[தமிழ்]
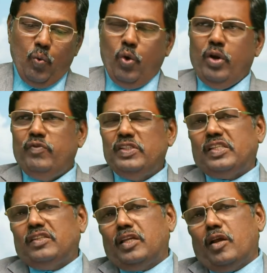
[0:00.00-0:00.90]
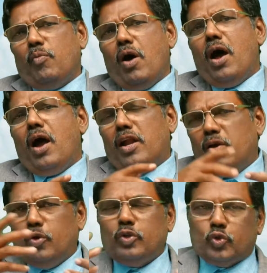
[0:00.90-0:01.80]
ஒரு விசித்திரமான
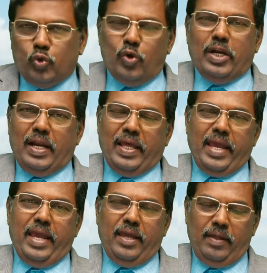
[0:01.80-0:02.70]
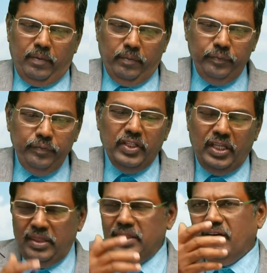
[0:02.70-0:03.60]
ஒரு சூழ்நிலையை
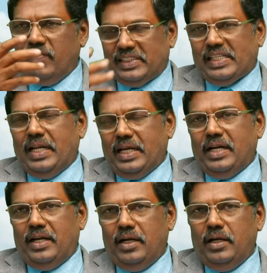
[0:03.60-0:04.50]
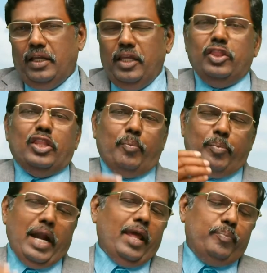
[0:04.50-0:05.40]
இந்த வசனங்கள் இந்த
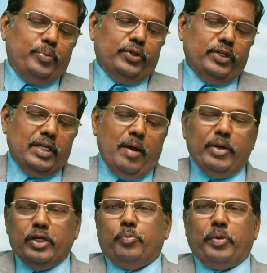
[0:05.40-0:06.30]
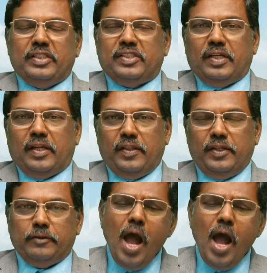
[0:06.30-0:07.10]
படைப்பு நமக்கு பேசுகிறது